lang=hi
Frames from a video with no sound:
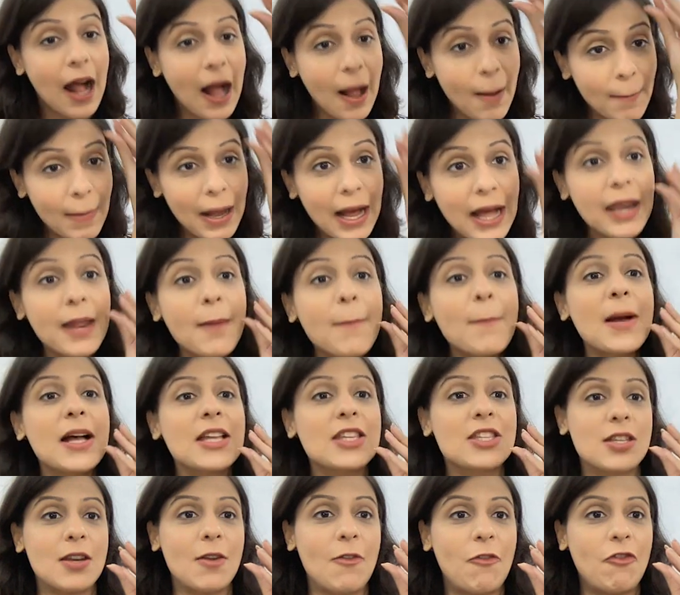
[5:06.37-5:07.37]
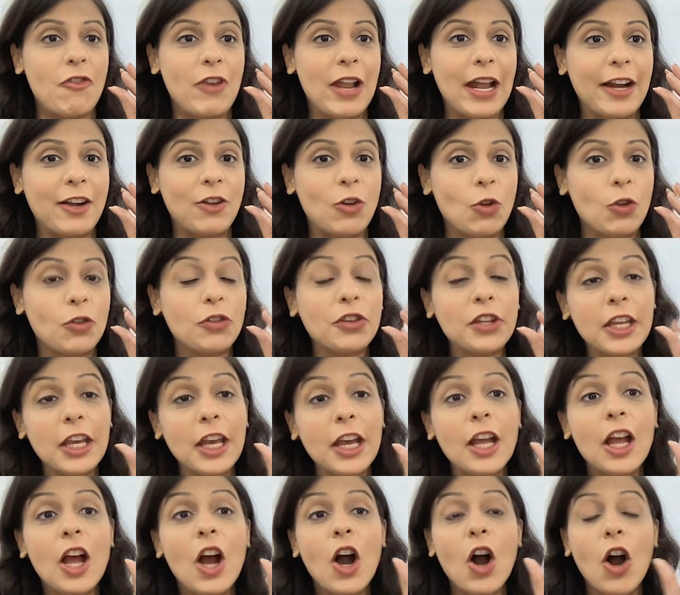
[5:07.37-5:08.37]
हमारे पास रिफ्लेक्ट होती
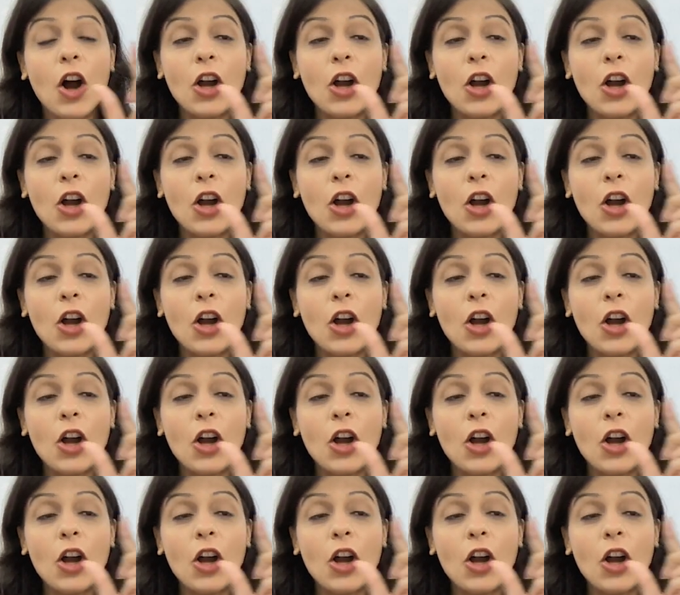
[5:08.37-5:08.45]
है